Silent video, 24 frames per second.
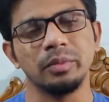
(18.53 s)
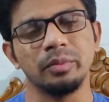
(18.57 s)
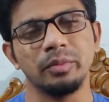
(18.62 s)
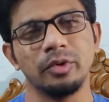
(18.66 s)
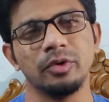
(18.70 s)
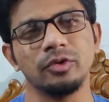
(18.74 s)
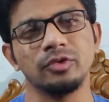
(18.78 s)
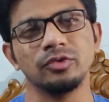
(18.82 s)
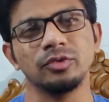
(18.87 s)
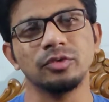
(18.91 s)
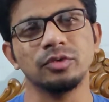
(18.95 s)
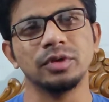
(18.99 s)

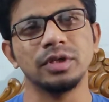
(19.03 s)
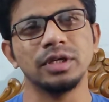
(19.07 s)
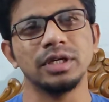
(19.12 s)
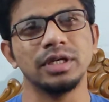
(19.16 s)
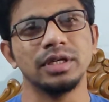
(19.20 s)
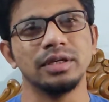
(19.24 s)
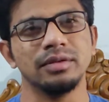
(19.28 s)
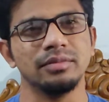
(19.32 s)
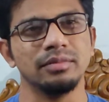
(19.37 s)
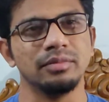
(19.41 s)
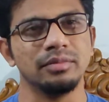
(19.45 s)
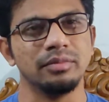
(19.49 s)
প্রস্তুতি
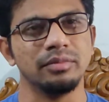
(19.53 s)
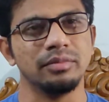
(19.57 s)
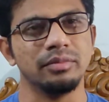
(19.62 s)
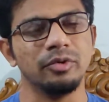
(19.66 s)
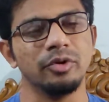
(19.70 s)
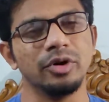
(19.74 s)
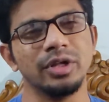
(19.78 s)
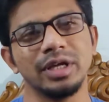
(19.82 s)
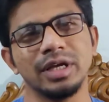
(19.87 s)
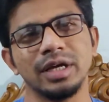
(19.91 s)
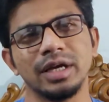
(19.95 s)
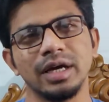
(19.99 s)

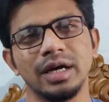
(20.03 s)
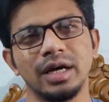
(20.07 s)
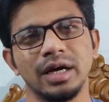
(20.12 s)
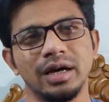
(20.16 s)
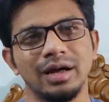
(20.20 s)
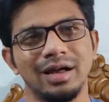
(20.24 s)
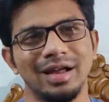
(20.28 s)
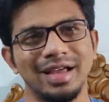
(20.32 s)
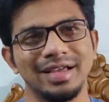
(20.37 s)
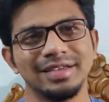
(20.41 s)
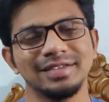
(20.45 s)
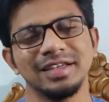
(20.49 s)
পরীক্ষা
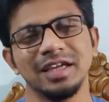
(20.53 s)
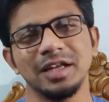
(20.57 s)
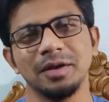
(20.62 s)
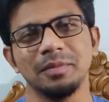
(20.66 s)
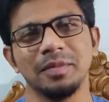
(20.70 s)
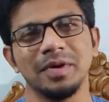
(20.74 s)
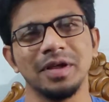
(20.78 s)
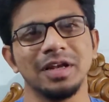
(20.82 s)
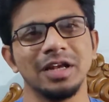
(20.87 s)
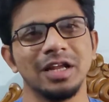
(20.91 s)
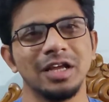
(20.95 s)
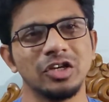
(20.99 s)

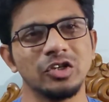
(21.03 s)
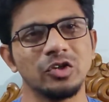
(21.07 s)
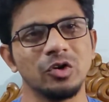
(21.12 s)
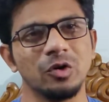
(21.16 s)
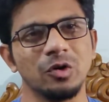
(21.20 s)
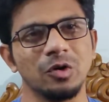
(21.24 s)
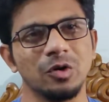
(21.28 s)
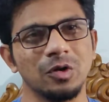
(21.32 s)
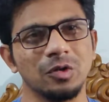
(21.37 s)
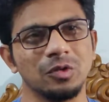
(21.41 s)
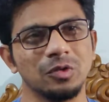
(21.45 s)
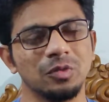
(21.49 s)
অ্যাসাইনমেন্ট এ
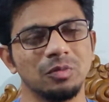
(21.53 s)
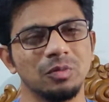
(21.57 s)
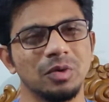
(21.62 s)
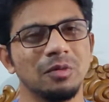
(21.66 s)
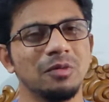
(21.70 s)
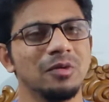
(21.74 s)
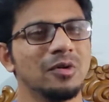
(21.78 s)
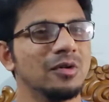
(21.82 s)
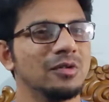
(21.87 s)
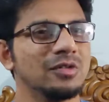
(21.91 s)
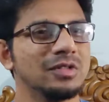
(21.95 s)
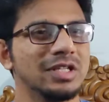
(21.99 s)
সংক্রান্ত
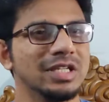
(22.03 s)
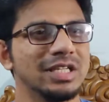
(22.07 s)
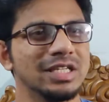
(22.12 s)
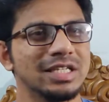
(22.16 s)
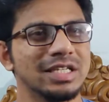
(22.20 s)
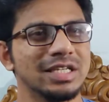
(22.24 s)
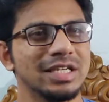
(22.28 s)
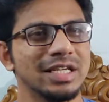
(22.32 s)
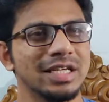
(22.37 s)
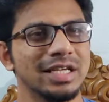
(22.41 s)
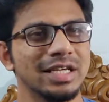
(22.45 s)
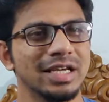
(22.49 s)
বিভিন্ন
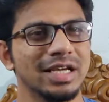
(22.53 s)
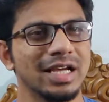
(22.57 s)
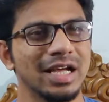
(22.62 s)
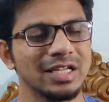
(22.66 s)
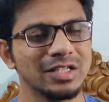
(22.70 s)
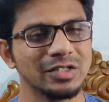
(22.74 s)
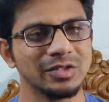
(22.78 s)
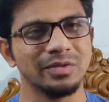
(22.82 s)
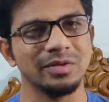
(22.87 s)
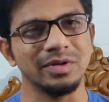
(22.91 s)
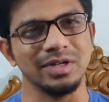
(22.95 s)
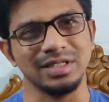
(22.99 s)
জিনিস নিয়ে
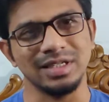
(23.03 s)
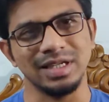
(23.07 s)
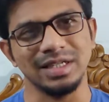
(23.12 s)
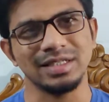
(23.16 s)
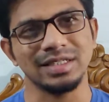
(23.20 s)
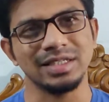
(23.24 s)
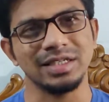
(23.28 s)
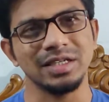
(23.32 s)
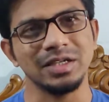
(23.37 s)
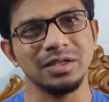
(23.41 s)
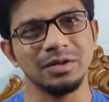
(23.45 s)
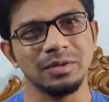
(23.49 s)
কাজ করে
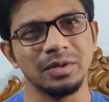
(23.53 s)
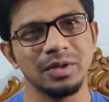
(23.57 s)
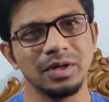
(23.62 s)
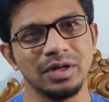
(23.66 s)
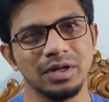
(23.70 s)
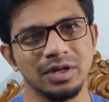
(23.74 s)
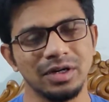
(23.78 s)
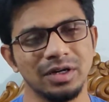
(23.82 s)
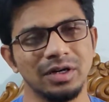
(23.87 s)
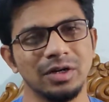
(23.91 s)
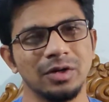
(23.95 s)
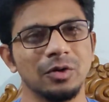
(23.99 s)
যাচ্ছি
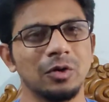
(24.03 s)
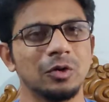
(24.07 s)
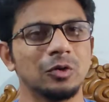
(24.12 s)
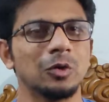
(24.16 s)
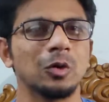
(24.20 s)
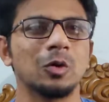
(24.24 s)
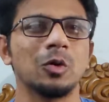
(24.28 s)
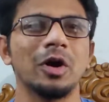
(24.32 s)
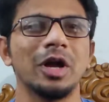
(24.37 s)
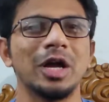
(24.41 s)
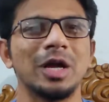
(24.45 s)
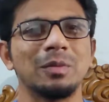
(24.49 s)
গত
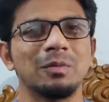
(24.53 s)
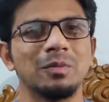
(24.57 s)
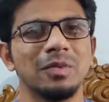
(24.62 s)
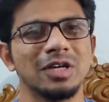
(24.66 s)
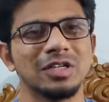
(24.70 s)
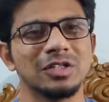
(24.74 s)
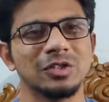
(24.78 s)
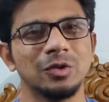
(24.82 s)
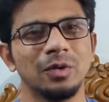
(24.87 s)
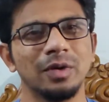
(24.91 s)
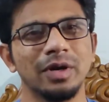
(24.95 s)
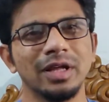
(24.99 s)
কয়েক
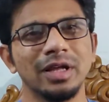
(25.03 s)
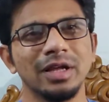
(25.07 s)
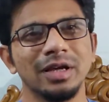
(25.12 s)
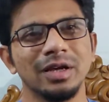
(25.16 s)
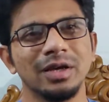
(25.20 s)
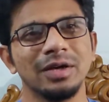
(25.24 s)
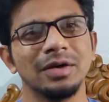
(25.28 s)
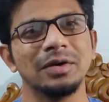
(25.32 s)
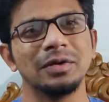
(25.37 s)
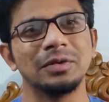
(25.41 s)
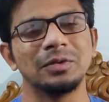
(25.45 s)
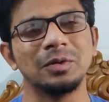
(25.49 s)
মাস ধরে
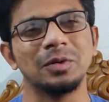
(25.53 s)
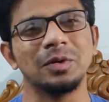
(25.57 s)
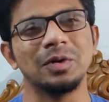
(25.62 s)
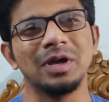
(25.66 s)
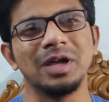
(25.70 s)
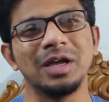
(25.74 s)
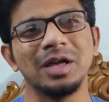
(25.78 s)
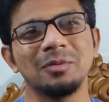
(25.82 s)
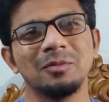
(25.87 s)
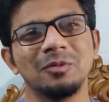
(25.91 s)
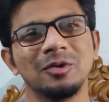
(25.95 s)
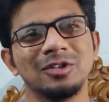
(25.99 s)
তো
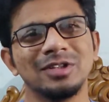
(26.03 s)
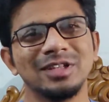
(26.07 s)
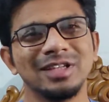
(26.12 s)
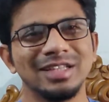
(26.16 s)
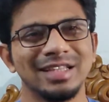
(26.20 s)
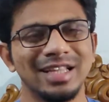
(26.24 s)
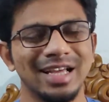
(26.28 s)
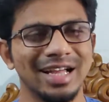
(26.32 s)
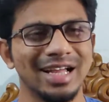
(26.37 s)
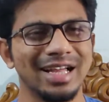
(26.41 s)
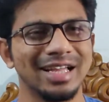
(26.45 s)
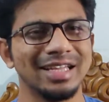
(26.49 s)
এর
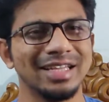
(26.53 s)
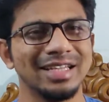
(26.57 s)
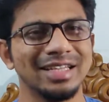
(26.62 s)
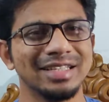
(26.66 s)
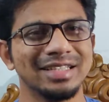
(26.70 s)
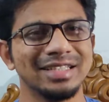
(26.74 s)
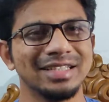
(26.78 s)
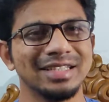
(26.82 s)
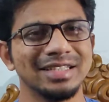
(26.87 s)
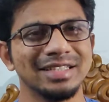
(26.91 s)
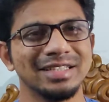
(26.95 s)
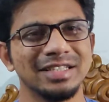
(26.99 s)
মধ্যেই দেখা
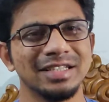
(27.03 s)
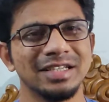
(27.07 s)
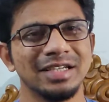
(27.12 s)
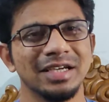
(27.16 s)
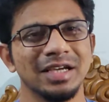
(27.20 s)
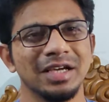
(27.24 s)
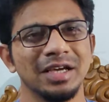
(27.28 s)
গিয়েছে যে